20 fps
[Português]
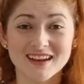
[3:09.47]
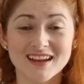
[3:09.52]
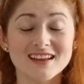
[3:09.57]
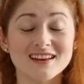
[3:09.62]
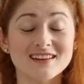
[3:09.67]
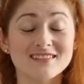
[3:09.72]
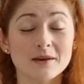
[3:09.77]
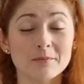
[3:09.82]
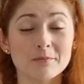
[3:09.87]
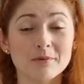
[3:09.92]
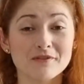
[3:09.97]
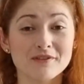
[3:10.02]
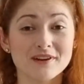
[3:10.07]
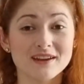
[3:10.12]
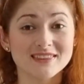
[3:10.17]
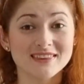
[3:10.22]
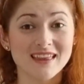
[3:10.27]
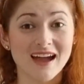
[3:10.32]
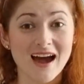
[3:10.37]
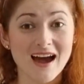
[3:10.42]
Eles
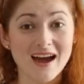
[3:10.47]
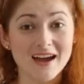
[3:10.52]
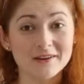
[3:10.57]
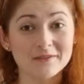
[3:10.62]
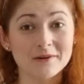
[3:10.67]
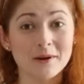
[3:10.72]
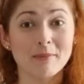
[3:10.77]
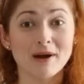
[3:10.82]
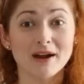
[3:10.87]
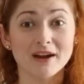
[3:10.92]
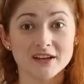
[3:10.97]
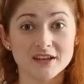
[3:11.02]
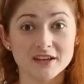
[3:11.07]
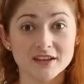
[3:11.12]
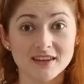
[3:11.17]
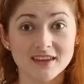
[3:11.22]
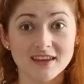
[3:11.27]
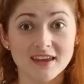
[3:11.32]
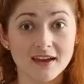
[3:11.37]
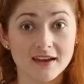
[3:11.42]
aproveitaram a
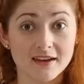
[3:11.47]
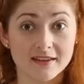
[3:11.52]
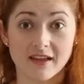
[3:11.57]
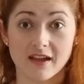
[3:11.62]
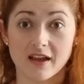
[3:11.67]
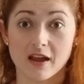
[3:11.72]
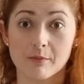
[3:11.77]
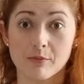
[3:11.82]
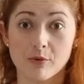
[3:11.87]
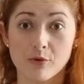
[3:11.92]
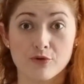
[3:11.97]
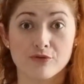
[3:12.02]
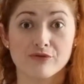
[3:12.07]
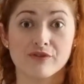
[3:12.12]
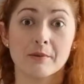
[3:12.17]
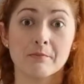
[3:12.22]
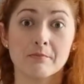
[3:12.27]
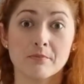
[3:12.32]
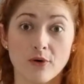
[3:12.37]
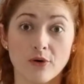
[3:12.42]
barriguinha, que daqui a pouco
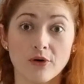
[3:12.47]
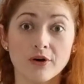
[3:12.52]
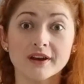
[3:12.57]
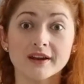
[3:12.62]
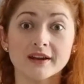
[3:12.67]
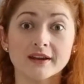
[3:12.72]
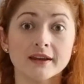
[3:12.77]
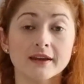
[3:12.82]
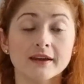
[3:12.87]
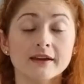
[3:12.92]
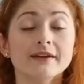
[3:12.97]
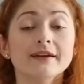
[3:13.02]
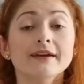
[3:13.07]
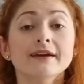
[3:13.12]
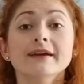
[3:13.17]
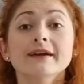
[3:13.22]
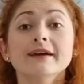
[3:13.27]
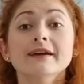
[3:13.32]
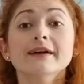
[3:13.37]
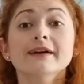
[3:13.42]
vai embora, né?
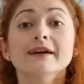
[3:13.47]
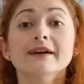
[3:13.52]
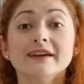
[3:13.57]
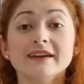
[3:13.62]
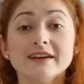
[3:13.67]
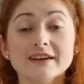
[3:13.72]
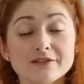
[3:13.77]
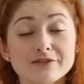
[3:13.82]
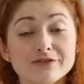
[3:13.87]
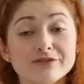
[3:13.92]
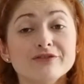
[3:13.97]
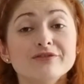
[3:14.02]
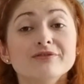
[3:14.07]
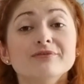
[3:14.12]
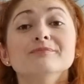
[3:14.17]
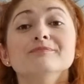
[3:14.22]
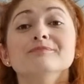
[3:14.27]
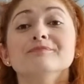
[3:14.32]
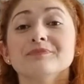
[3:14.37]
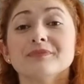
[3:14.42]
E
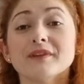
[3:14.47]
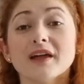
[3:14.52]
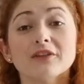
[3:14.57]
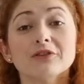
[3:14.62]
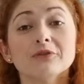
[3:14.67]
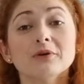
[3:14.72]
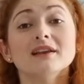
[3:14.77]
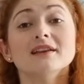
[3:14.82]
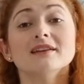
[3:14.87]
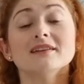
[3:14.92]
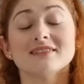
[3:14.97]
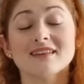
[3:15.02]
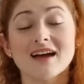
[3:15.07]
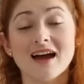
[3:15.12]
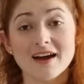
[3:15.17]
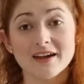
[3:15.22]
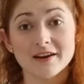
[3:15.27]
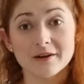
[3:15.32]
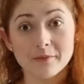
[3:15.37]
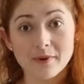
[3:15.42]

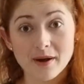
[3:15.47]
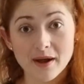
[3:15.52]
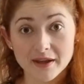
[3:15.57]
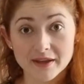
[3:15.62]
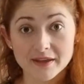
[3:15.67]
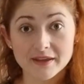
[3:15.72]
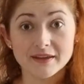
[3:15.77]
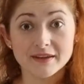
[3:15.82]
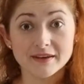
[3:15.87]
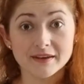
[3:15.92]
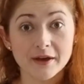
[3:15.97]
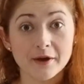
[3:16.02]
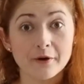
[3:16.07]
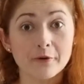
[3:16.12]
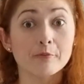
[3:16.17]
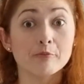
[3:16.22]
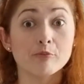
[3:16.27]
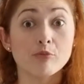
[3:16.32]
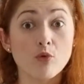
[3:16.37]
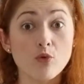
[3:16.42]
atualizaram aí, né,
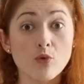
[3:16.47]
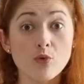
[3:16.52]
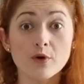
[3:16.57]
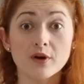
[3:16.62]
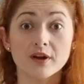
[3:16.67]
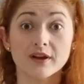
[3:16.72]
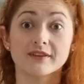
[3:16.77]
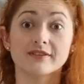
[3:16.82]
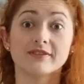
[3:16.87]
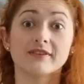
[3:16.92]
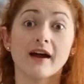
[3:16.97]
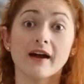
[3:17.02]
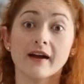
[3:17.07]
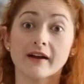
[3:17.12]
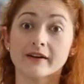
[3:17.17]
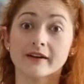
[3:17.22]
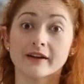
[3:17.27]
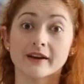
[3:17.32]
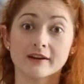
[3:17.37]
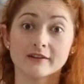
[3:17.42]
o book
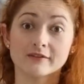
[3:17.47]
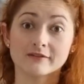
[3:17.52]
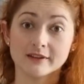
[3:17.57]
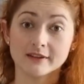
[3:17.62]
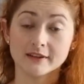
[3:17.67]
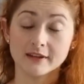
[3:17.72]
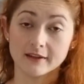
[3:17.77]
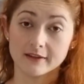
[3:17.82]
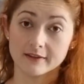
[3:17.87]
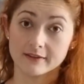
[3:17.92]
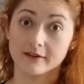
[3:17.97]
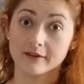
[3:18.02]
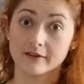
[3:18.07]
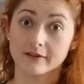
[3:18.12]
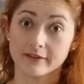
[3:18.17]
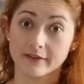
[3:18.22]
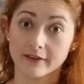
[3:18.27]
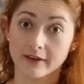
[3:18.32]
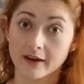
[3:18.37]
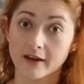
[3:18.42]
da gravidez,
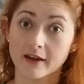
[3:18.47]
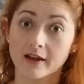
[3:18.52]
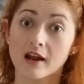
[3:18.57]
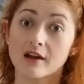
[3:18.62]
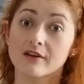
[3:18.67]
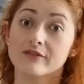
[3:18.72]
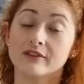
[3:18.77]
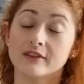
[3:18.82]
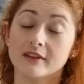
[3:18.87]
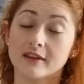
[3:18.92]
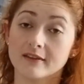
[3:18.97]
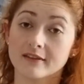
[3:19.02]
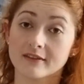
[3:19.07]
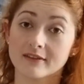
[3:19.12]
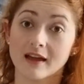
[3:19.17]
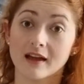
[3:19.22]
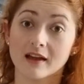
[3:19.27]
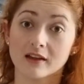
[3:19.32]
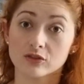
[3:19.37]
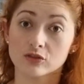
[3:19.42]
terceira gravidez
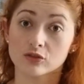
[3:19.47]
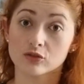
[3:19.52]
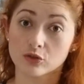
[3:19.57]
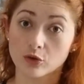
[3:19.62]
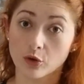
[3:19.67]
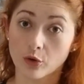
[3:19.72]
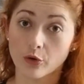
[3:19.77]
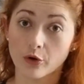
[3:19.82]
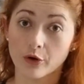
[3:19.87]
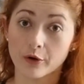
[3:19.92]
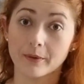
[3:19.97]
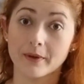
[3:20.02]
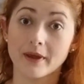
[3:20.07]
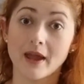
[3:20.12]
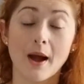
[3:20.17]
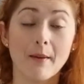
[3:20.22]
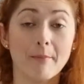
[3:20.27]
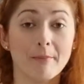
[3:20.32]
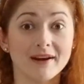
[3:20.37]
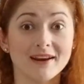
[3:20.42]
da
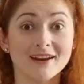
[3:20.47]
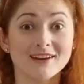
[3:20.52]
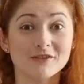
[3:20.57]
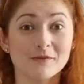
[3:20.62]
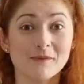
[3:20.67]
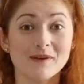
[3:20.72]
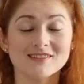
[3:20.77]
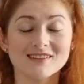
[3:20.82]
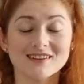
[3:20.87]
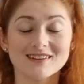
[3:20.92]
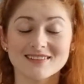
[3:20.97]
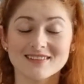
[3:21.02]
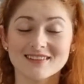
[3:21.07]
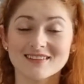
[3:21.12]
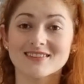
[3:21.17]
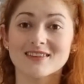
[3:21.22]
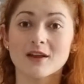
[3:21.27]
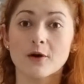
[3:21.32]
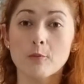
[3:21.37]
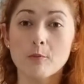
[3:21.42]
Tori. Aparentemente eles
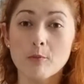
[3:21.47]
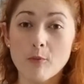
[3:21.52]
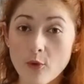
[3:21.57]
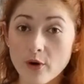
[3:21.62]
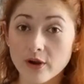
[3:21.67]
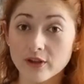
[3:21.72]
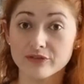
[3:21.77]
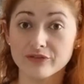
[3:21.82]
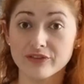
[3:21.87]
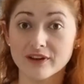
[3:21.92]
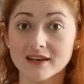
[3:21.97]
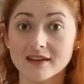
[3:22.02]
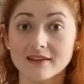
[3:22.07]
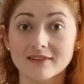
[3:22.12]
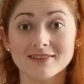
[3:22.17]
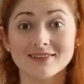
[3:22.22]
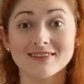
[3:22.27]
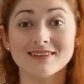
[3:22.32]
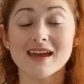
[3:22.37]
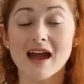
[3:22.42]
estão muito
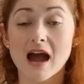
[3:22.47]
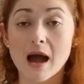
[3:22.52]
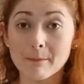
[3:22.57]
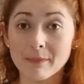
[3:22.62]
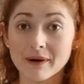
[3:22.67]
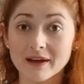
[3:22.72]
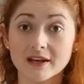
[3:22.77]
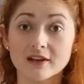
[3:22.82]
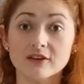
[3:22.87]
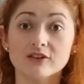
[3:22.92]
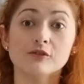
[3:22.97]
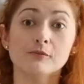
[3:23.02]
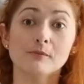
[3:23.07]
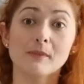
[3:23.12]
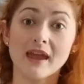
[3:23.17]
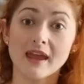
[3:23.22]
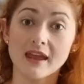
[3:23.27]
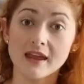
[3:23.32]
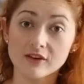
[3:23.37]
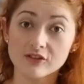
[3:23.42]
felizes e
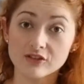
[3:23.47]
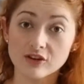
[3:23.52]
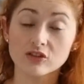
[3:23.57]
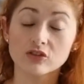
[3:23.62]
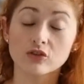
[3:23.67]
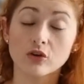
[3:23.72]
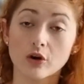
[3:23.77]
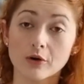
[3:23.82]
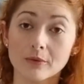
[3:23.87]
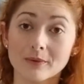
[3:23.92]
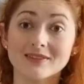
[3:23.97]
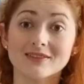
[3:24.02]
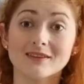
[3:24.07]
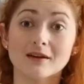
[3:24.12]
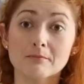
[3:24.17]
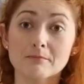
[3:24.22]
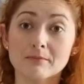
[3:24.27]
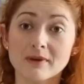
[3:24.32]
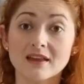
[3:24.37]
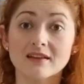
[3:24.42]
aparentemente a Tori
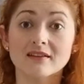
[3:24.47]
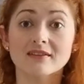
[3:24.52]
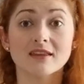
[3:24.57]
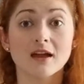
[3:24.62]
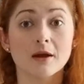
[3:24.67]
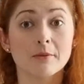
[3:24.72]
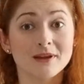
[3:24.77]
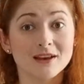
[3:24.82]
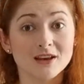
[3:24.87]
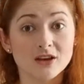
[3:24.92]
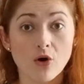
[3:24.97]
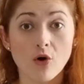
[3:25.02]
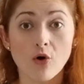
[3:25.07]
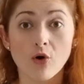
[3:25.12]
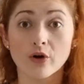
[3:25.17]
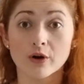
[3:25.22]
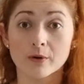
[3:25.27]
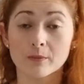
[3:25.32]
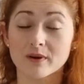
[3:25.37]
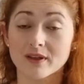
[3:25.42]
também está
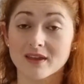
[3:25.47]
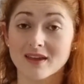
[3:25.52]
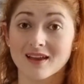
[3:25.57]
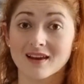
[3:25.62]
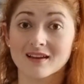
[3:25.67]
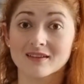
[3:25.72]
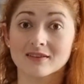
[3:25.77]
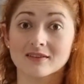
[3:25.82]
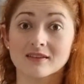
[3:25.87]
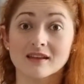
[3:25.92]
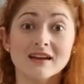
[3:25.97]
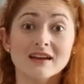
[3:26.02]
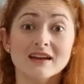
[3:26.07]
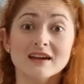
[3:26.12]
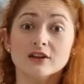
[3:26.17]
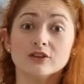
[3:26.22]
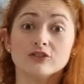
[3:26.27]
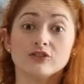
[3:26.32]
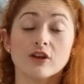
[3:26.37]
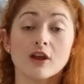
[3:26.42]
melhor, porque ela
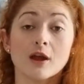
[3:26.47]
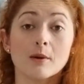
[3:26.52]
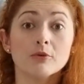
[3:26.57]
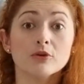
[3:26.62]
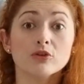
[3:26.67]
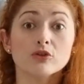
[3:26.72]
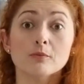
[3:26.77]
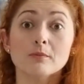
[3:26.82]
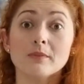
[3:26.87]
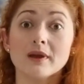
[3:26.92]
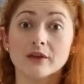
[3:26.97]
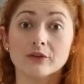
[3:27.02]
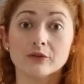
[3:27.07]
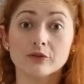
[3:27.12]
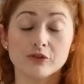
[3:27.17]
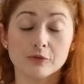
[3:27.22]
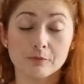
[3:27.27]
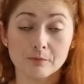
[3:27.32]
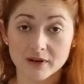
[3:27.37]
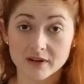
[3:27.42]
tinha muito
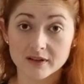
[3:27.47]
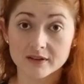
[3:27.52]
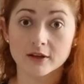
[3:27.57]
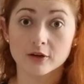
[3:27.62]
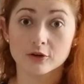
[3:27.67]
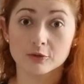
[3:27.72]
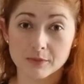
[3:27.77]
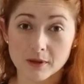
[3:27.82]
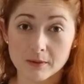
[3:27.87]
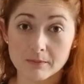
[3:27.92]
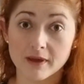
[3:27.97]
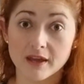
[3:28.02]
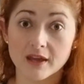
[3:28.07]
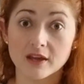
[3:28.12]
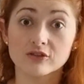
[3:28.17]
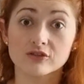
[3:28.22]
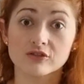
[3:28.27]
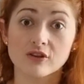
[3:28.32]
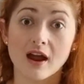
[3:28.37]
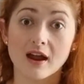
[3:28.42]
medo de perder o
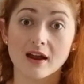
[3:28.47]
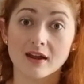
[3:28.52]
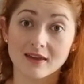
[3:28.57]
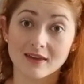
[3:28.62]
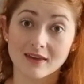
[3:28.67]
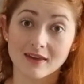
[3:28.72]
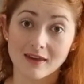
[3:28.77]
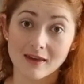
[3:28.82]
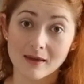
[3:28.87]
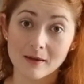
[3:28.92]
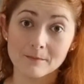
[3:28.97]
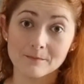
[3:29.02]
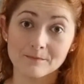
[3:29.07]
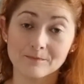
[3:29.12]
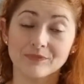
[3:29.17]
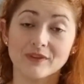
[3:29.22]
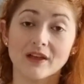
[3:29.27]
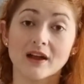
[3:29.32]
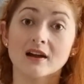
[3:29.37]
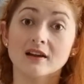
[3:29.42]
bebê, já que
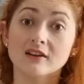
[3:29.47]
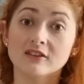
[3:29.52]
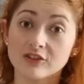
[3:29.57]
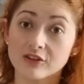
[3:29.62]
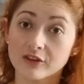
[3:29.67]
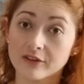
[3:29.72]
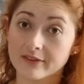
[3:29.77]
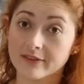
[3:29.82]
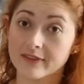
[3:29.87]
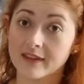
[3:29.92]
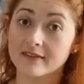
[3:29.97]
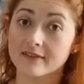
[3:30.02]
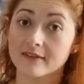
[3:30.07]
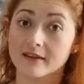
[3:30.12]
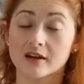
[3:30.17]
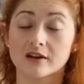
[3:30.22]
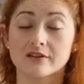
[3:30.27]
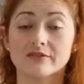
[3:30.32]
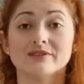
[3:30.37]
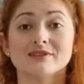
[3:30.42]
antes
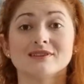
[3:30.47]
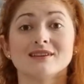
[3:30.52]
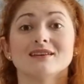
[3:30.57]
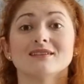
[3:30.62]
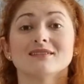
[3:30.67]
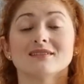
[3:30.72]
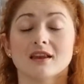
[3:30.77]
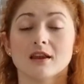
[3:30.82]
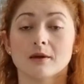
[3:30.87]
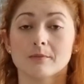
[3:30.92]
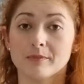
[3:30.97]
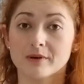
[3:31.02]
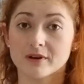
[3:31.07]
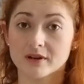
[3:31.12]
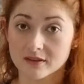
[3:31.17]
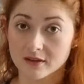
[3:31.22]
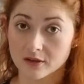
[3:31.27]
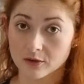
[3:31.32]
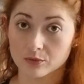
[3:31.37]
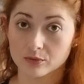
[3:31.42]
dessa gravidez ela
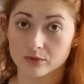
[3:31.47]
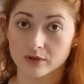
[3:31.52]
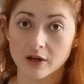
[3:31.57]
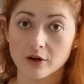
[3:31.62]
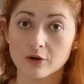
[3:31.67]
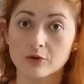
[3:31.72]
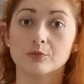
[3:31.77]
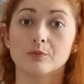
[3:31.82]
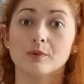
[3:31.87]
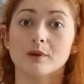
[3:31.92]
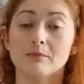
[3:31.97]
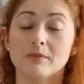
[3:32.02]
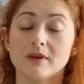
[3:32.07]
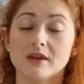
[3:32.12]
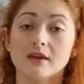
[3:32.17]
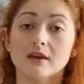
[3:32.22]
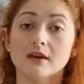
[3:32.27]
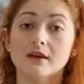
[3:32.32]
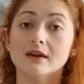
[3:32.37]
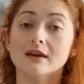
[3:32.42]
perdeu, né, o
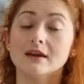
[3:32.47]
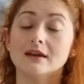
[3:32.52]
bebê.